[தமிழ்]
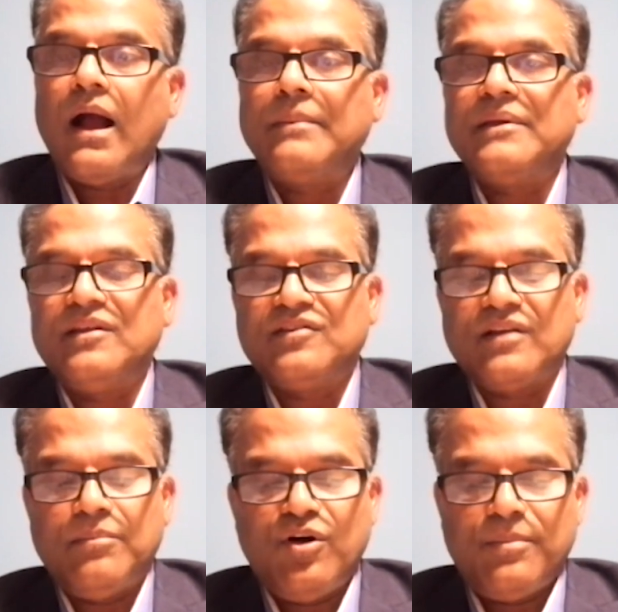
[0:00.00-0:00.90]
ஆஹ் இந்த
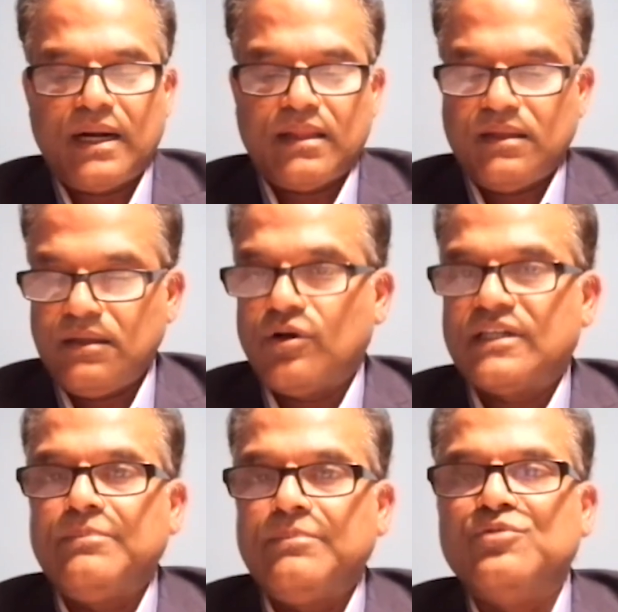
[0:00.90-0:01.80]
சம்பவமானது
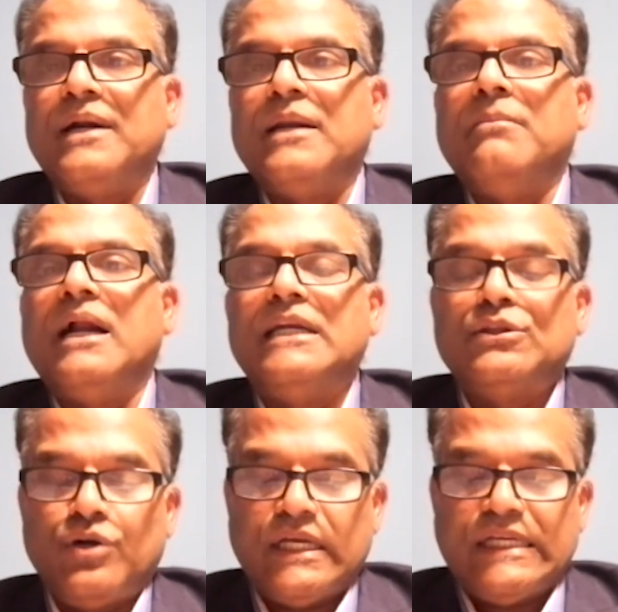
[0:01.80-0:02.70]
நோட்டரி
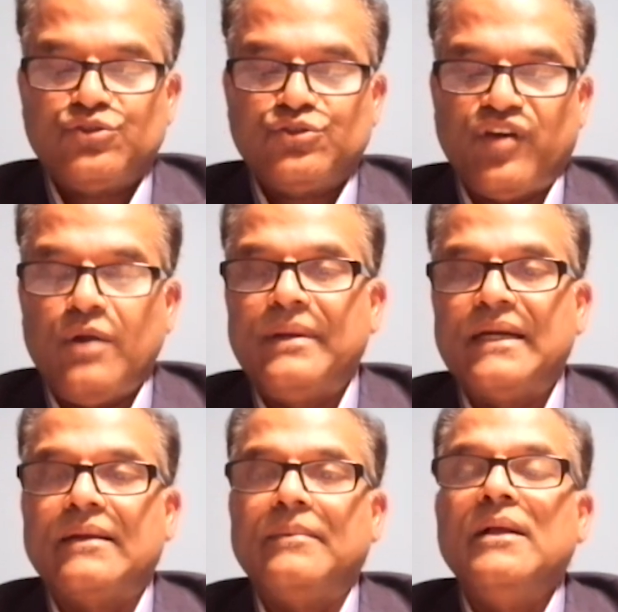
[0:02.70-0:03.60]
மாநிலத்தில் உள்ள ஸ்வெல்
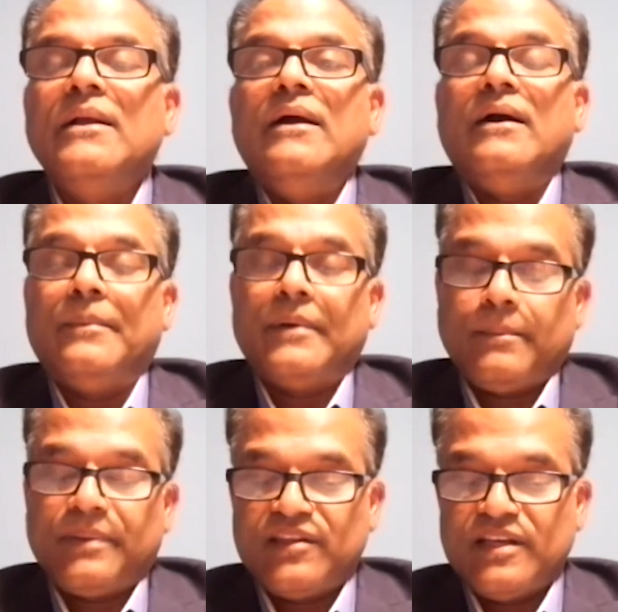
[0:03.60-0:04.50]
என்ற
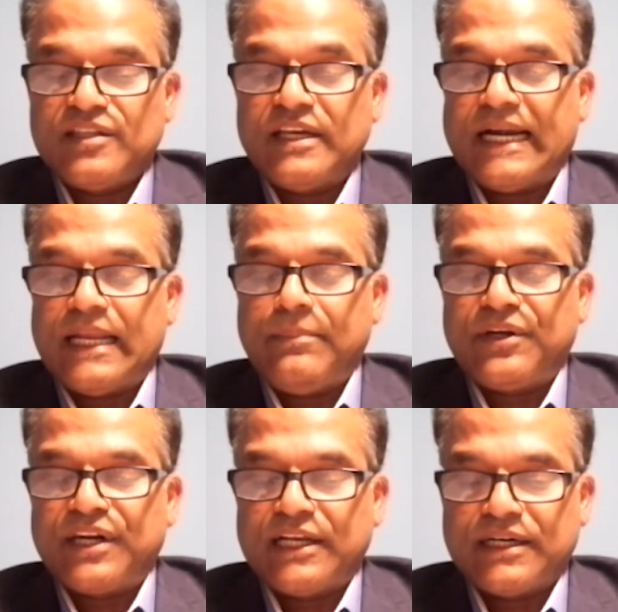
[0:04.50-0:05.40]
பிரதேசத்தில்
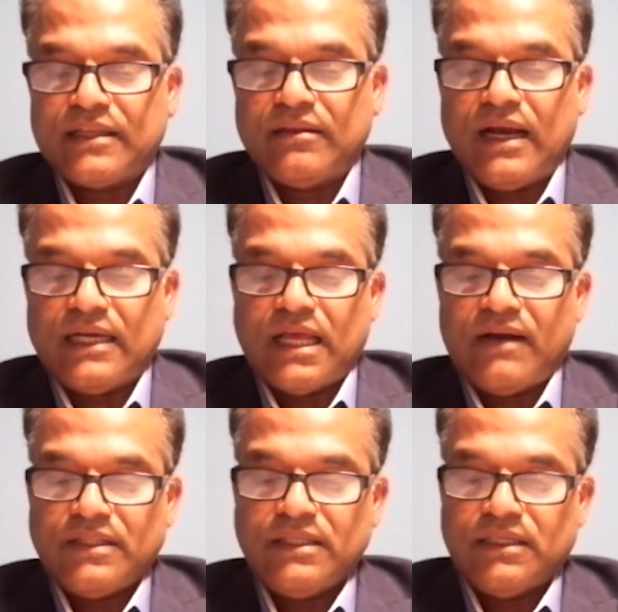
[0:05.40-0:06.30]
நடைபெற்றிருக்கின்றது
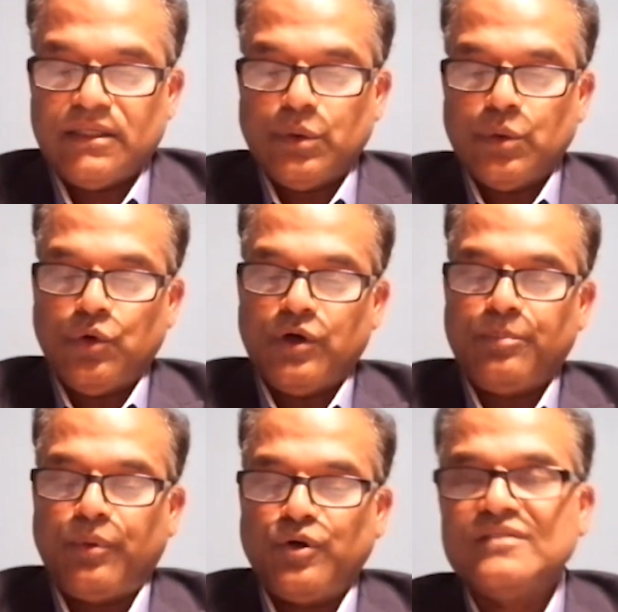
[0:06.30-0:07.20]
அதாவது ஒரு
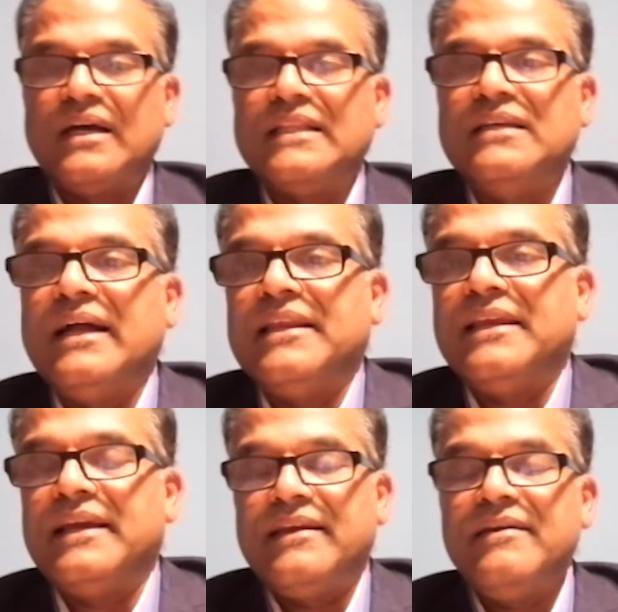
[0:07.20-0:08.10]
போலீஸ்
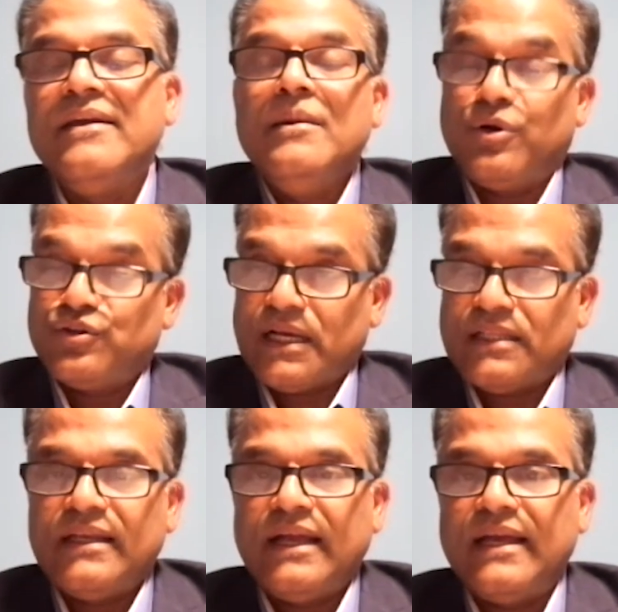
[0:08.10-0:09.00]
அதிகாரியை போலீஸ்
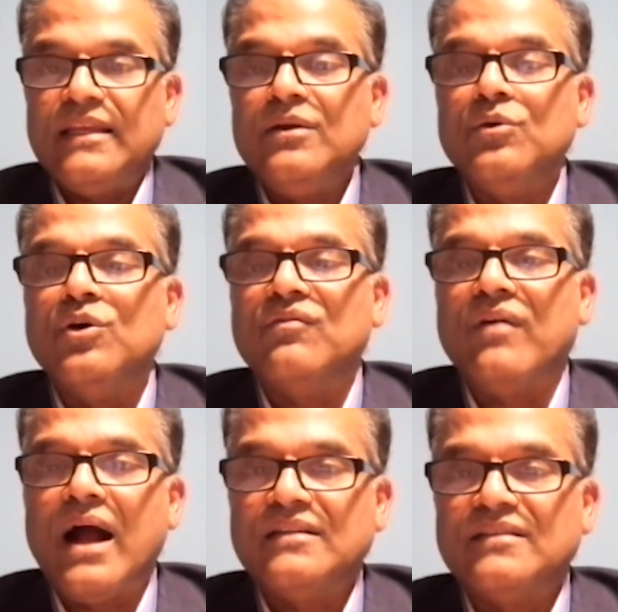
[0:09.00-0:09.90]
அதிகாரி ஒரு
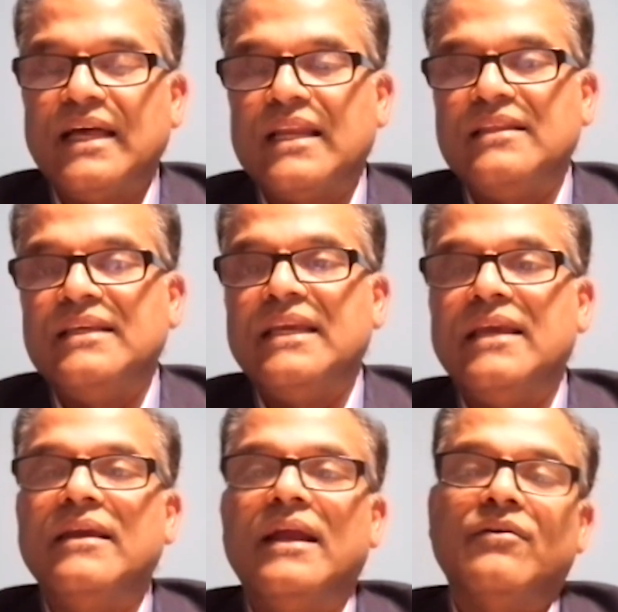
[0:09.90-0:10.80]
வாகன
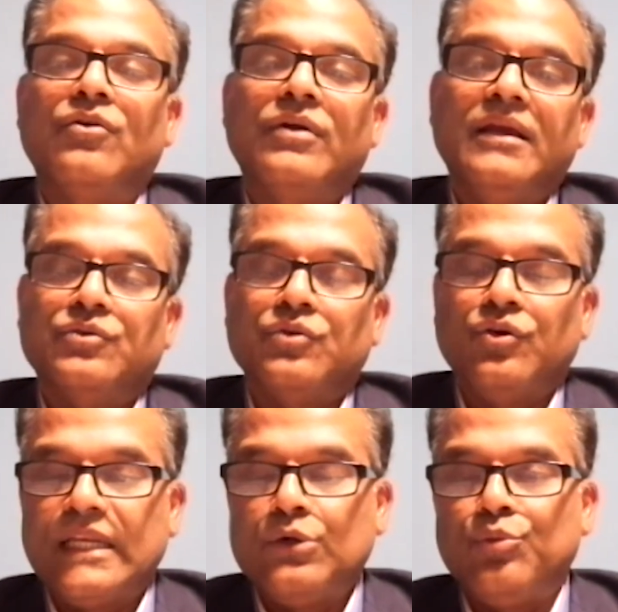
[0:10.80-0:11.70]
சாரதியை அவருடைய
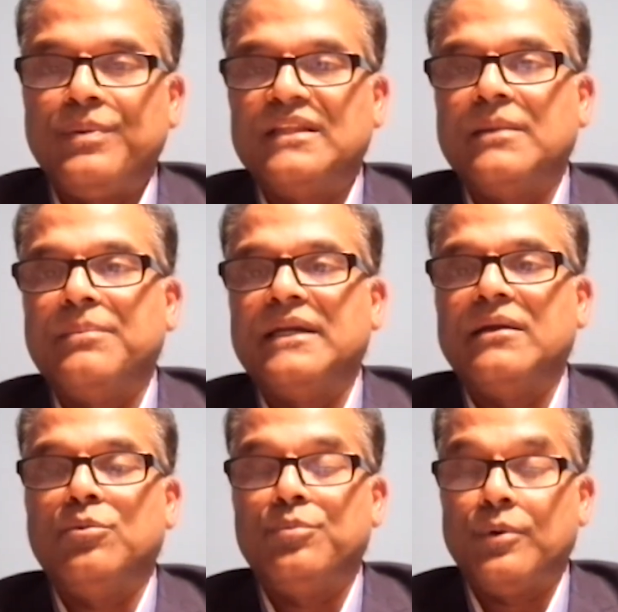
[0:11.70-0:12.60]
சோதனைக்கு
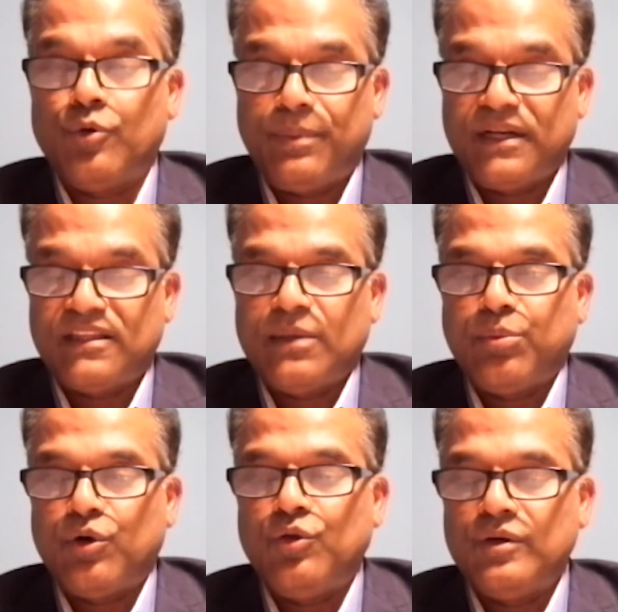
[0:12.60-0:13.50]
உட்படுத்தப்பட்ட உட்படுத்திய
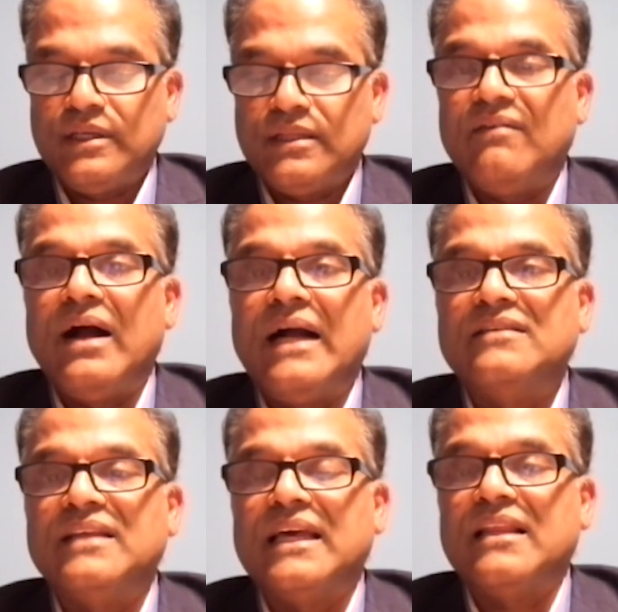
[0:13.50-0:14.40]
பொழுது இந்த
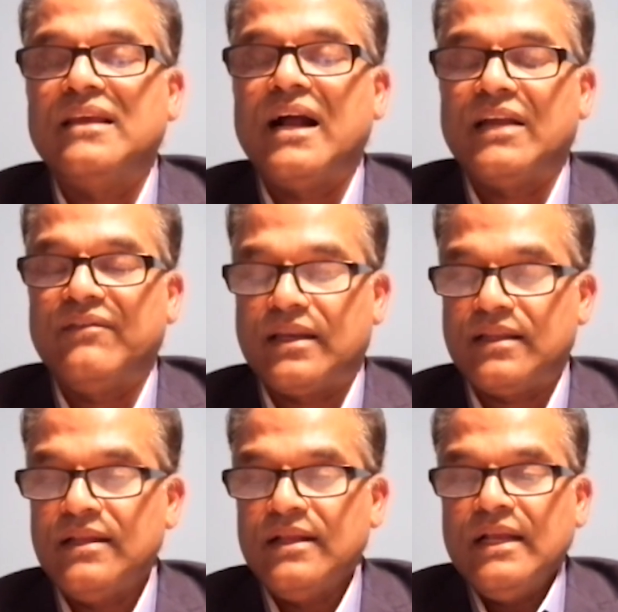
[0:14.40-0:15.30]
வாகன சாரதியானவர்